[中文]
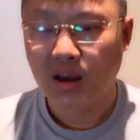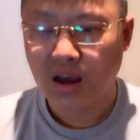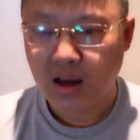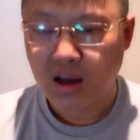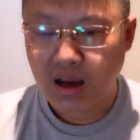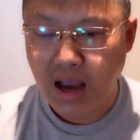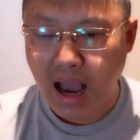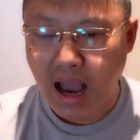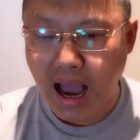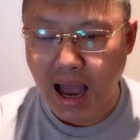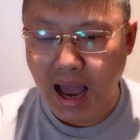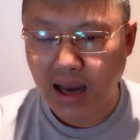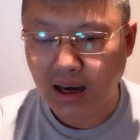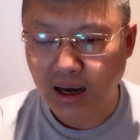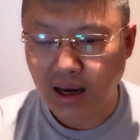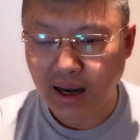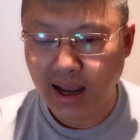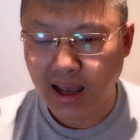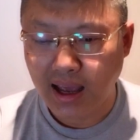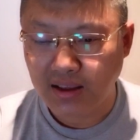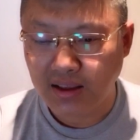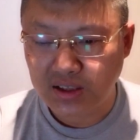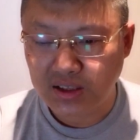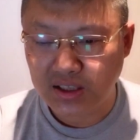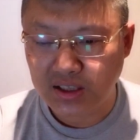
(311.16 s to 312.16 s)
堪
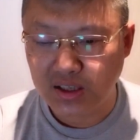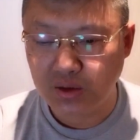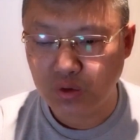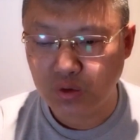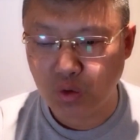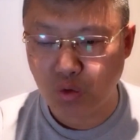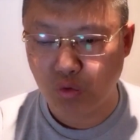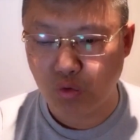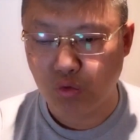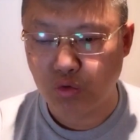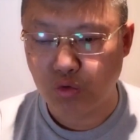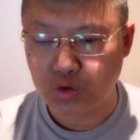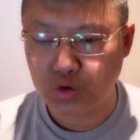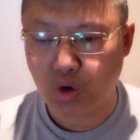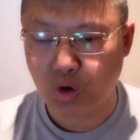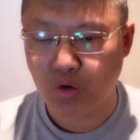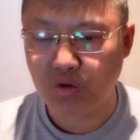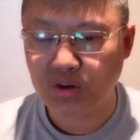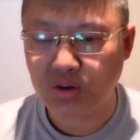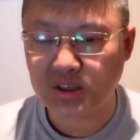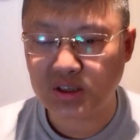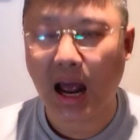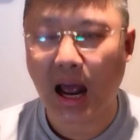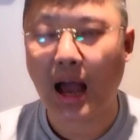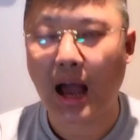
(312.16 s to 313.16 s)
怜今古重
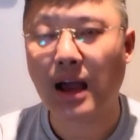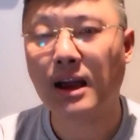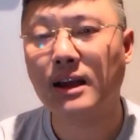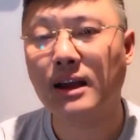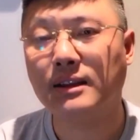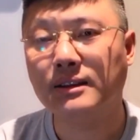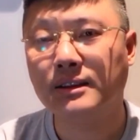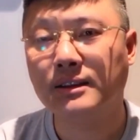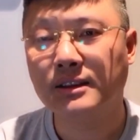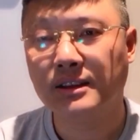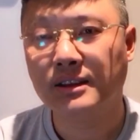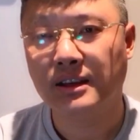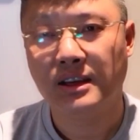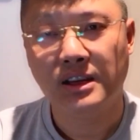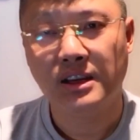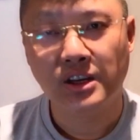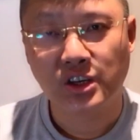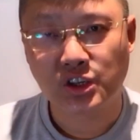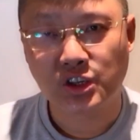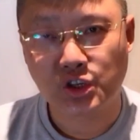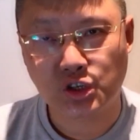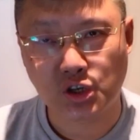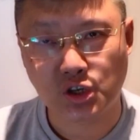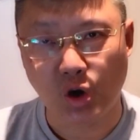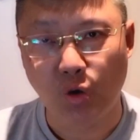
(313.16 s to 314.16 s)
杀恨，
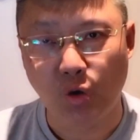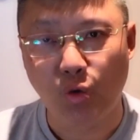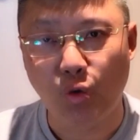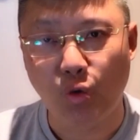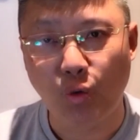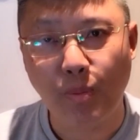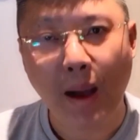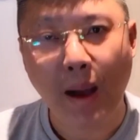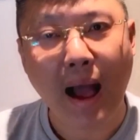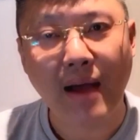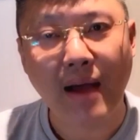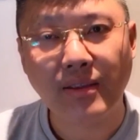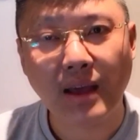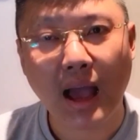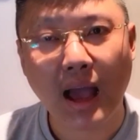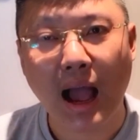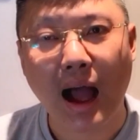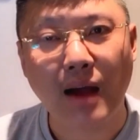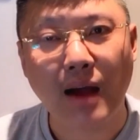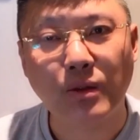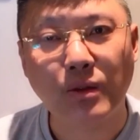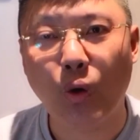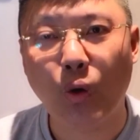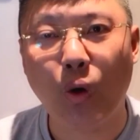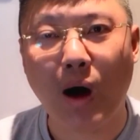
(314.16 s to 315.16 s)
手攀
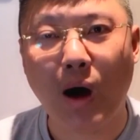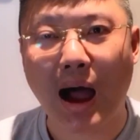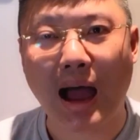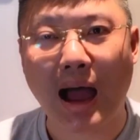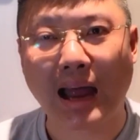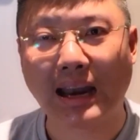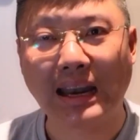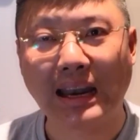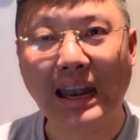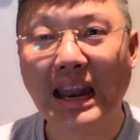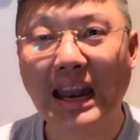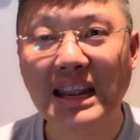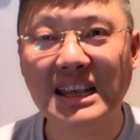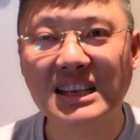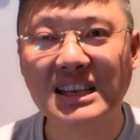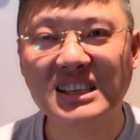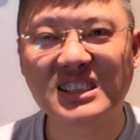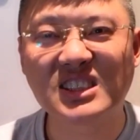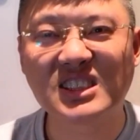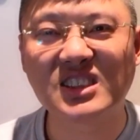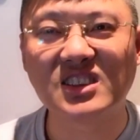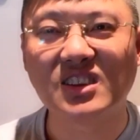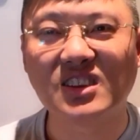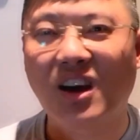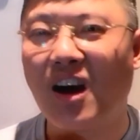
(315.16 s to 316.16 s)
寒花泪
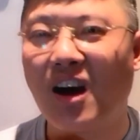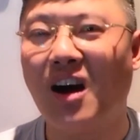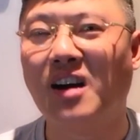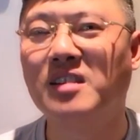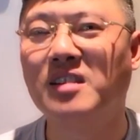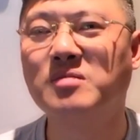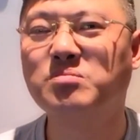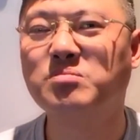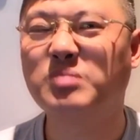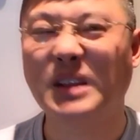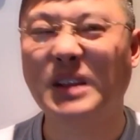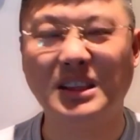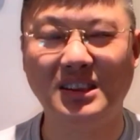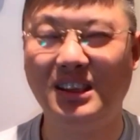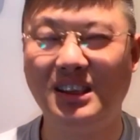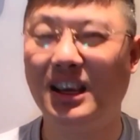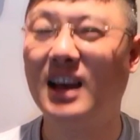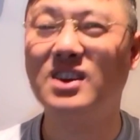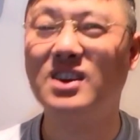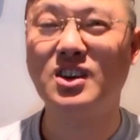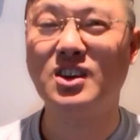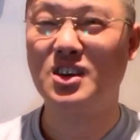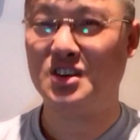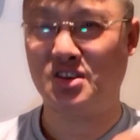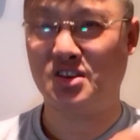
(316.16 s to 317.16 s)
自横。你看
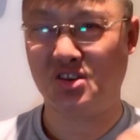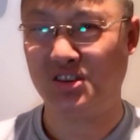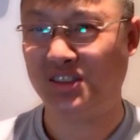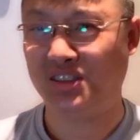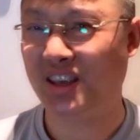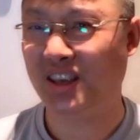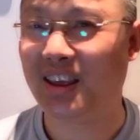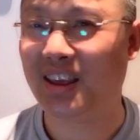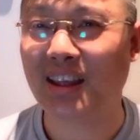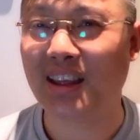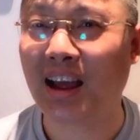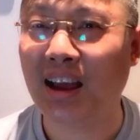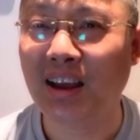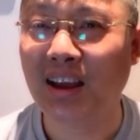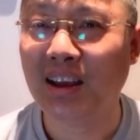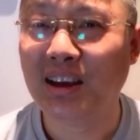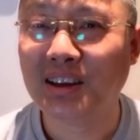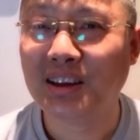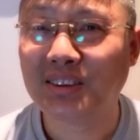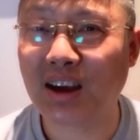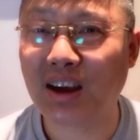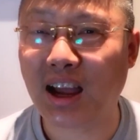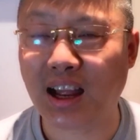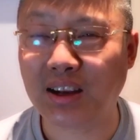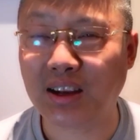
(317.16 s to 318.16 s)
这诗写的是
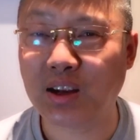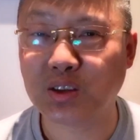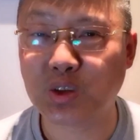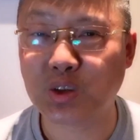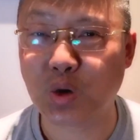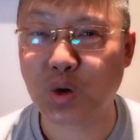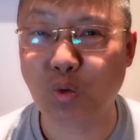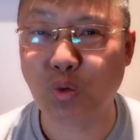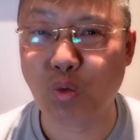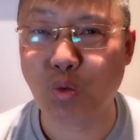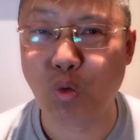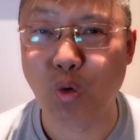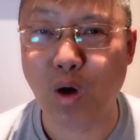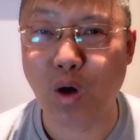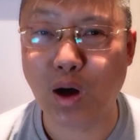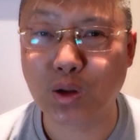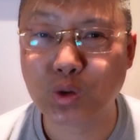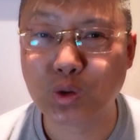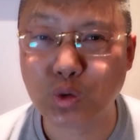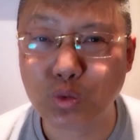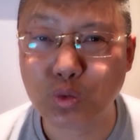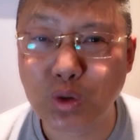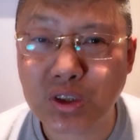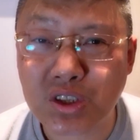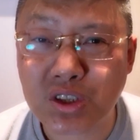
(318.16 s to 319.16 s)
吧？就是我
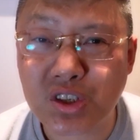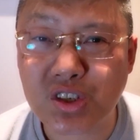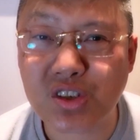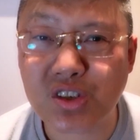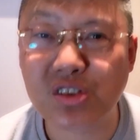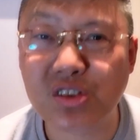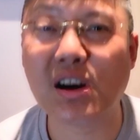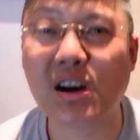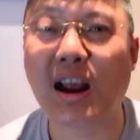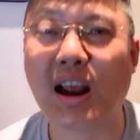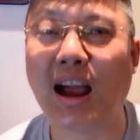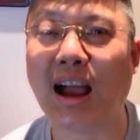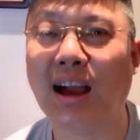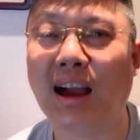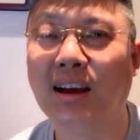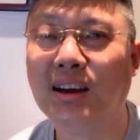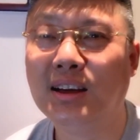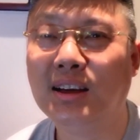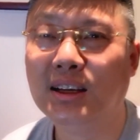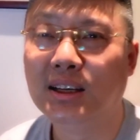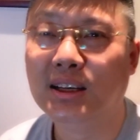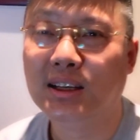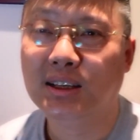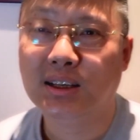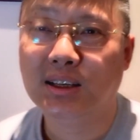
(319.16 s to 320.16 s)
读诗啊，
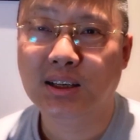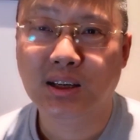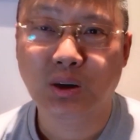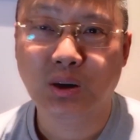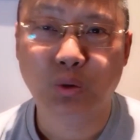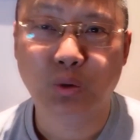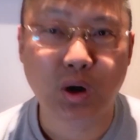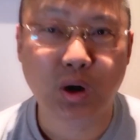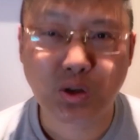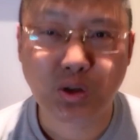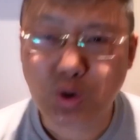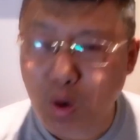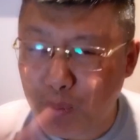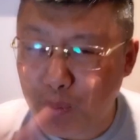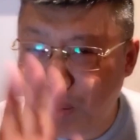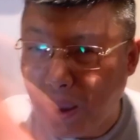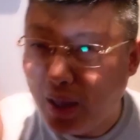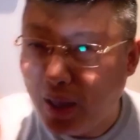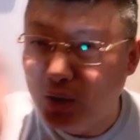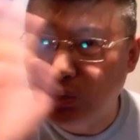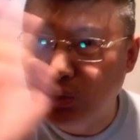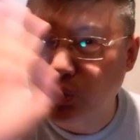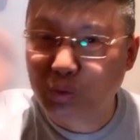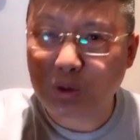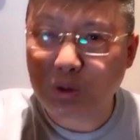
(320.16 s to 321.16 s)
我就不
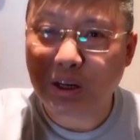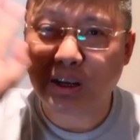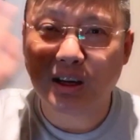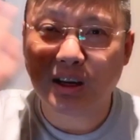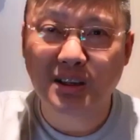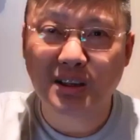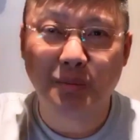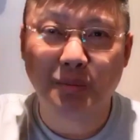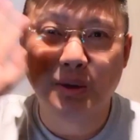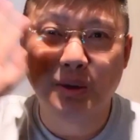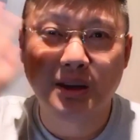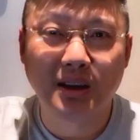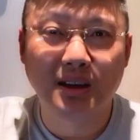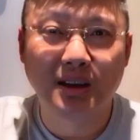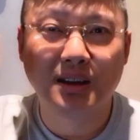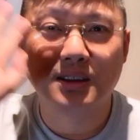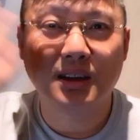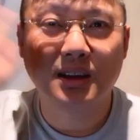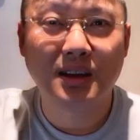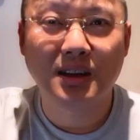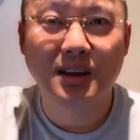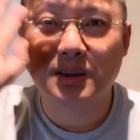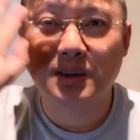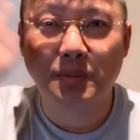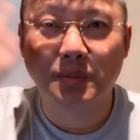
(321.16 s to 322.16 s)
爱读这个什么这个这
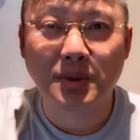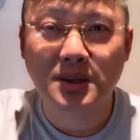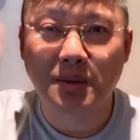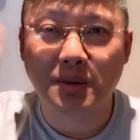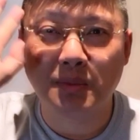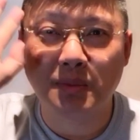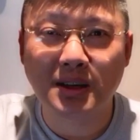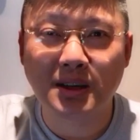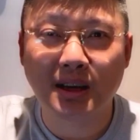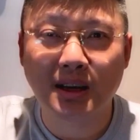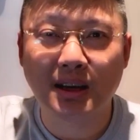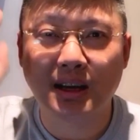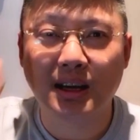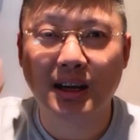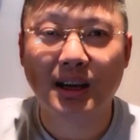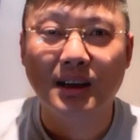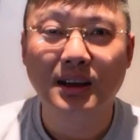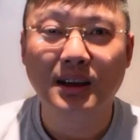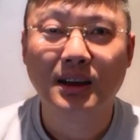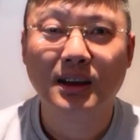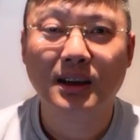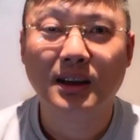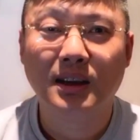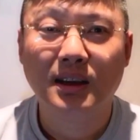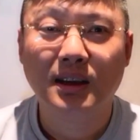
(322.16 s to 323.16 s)
个什么什么这个
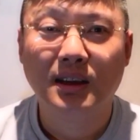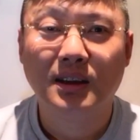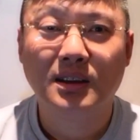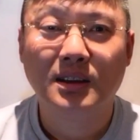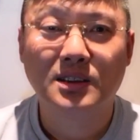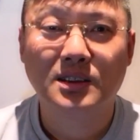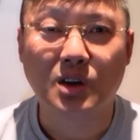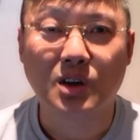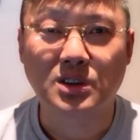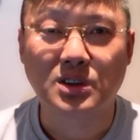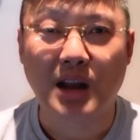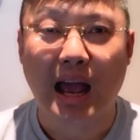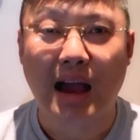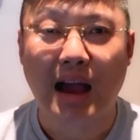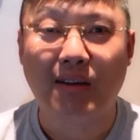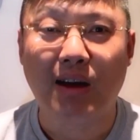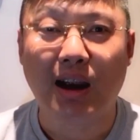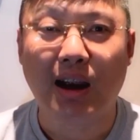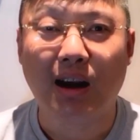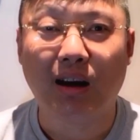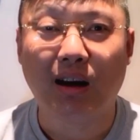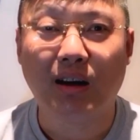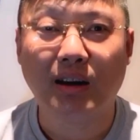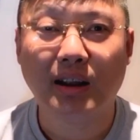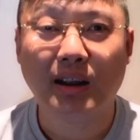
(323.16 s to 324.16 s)
叫啥玩意
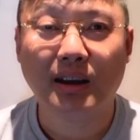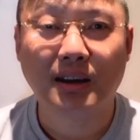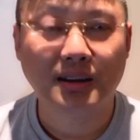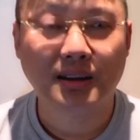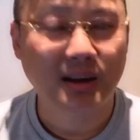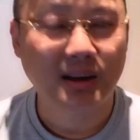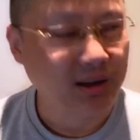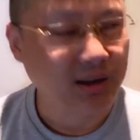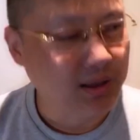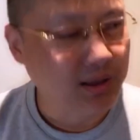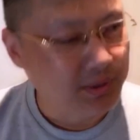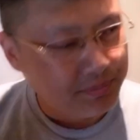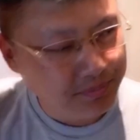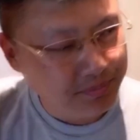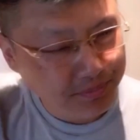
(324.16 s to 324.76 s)
儿？这个这个。